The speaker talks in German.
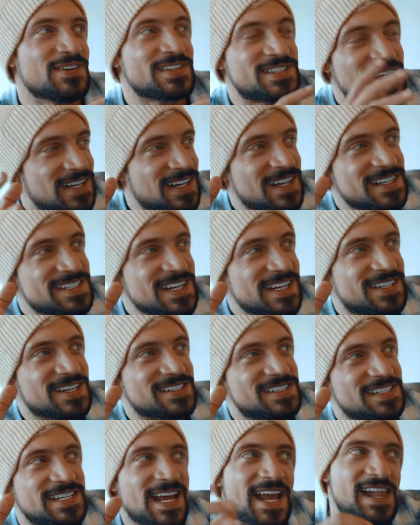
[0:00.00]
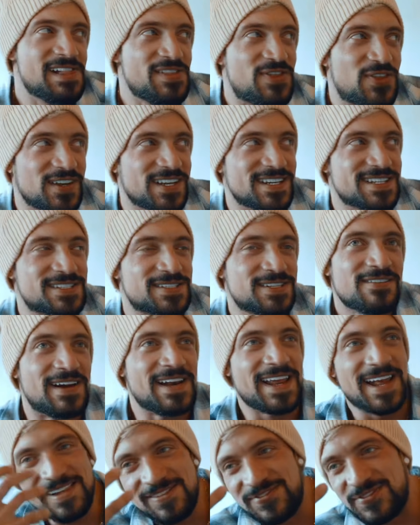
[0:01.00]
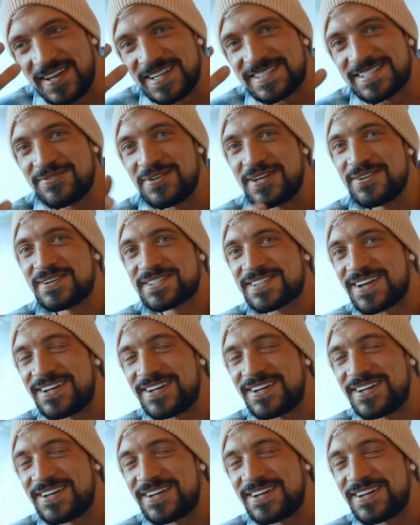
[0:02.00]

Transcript: Wir sagen jetzt nicht, dass es healthy ist, weil healthy ist ja wieder was